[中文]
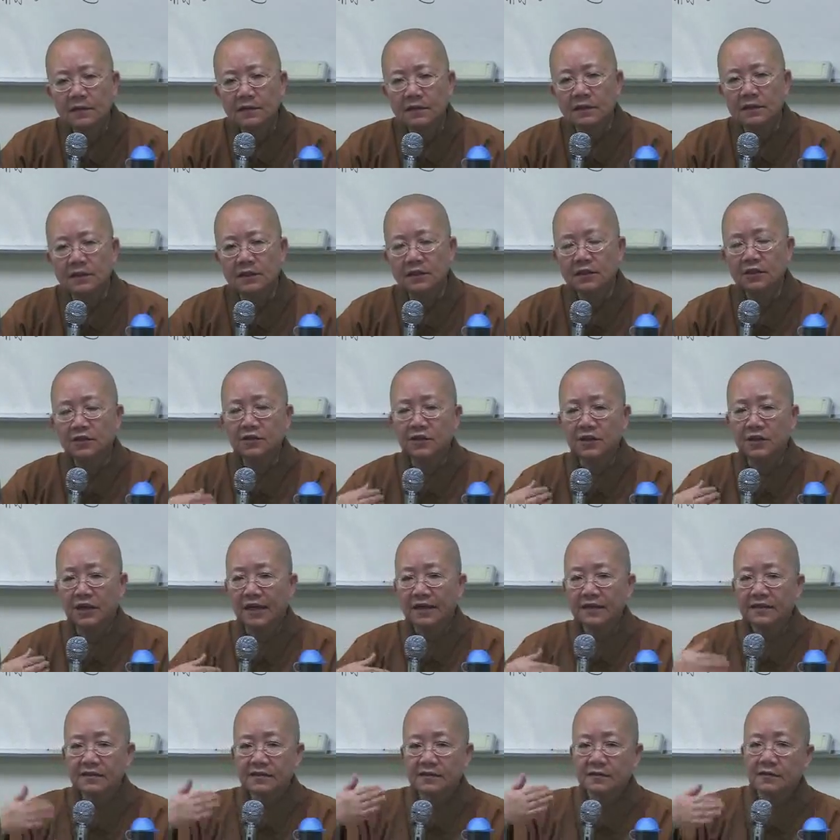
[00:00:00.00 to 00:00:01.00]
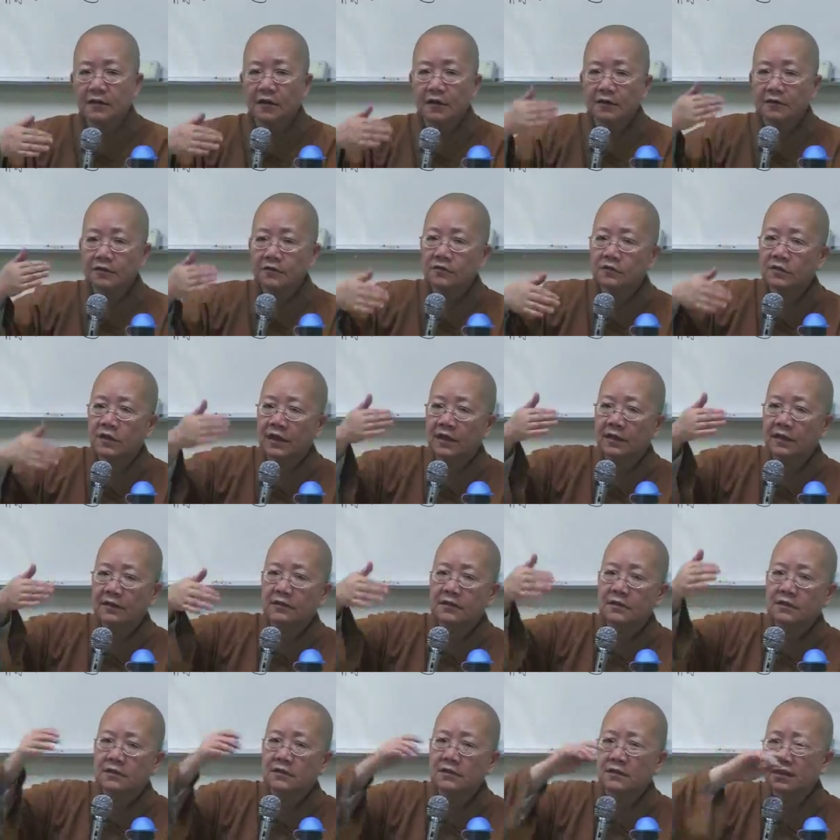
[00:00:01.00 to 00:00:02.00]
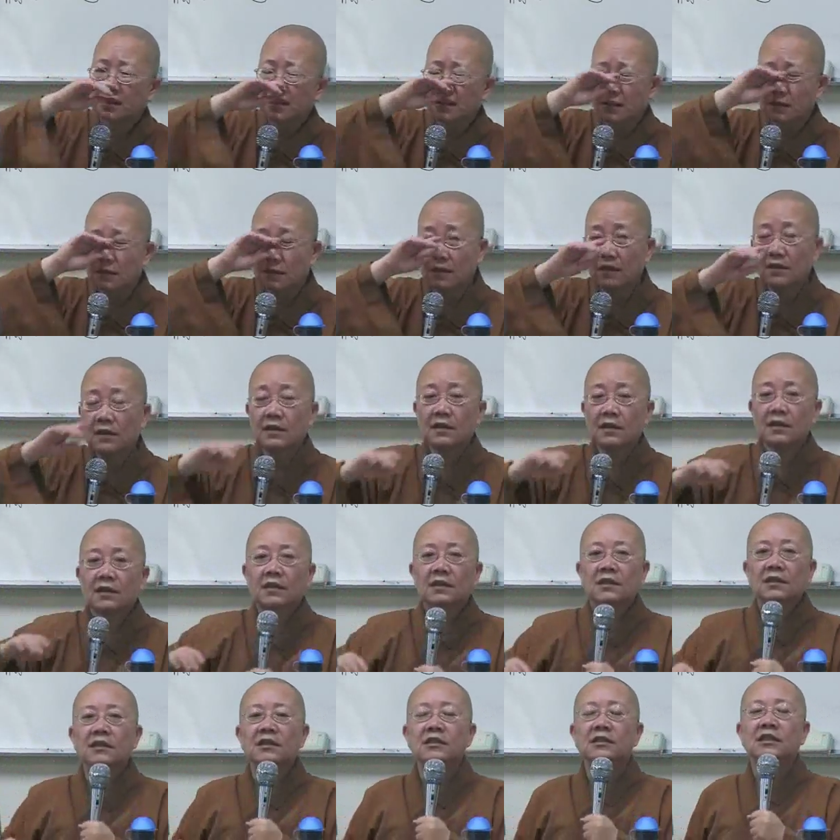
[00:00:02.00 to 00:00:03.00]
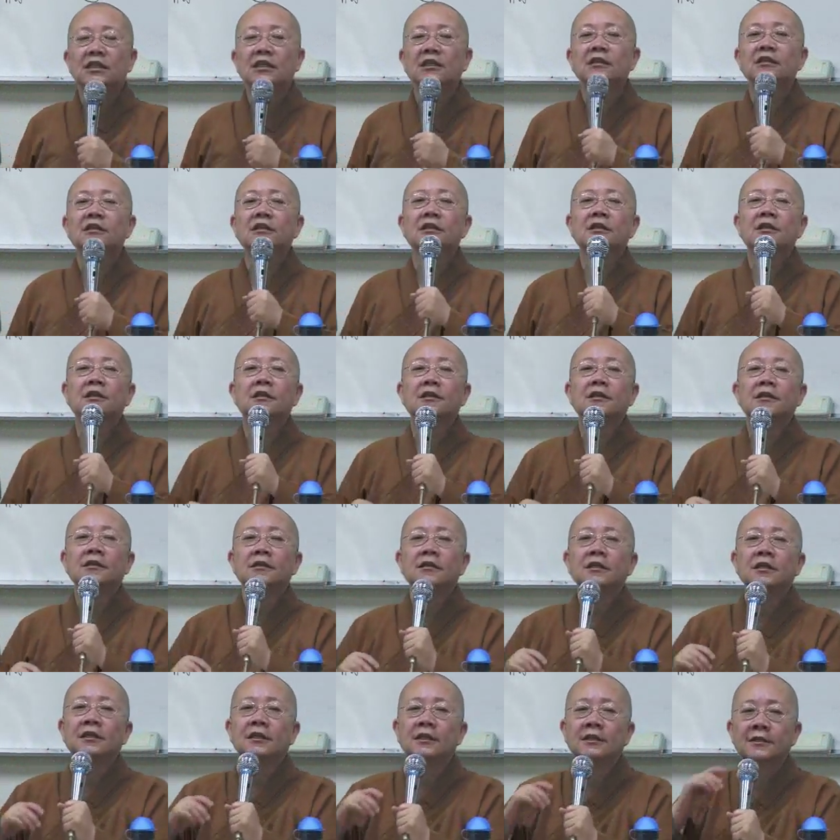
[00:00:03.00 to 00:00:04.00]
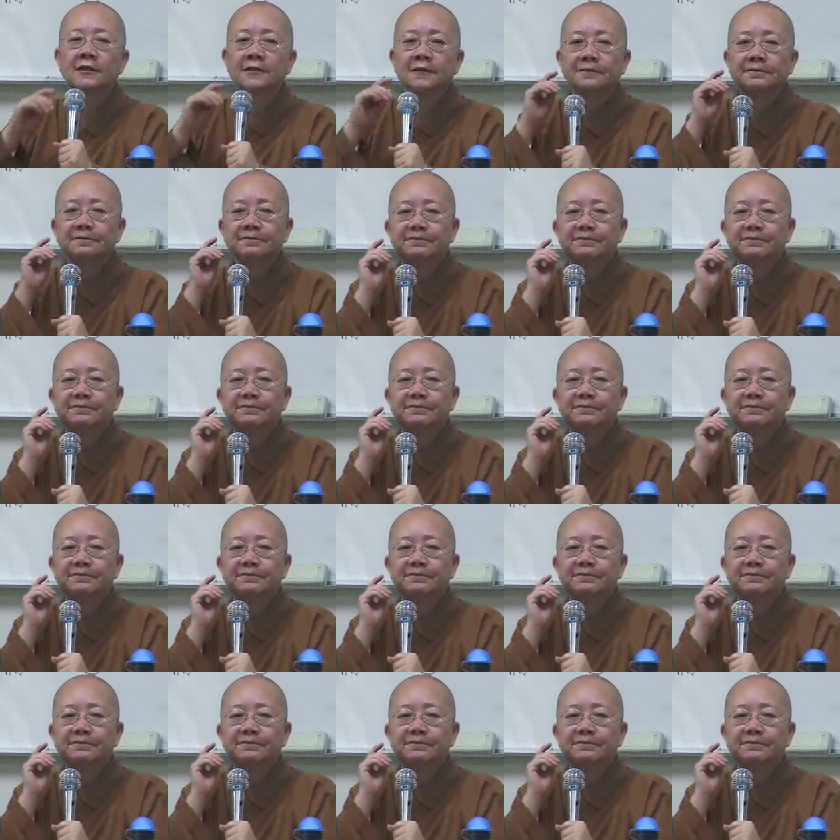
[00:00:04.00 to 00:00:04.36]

以前的女孩子哈，就她要那个以前的那个。